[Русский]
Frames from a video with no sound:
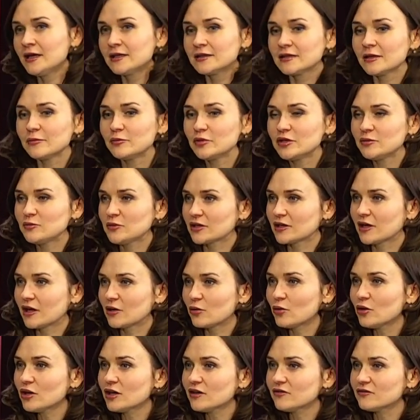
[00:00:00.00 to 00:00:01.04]
например,
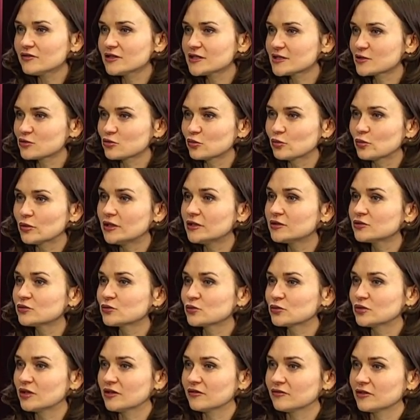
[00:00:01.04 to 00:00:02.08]
гороховый суп или
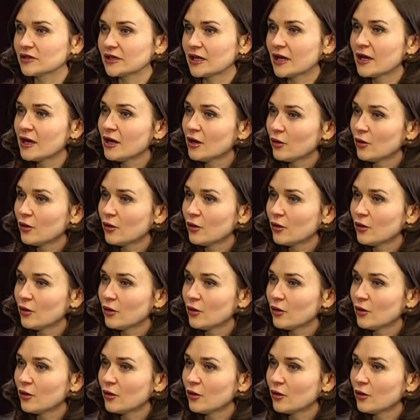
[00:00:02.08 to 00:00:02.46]
нутовый.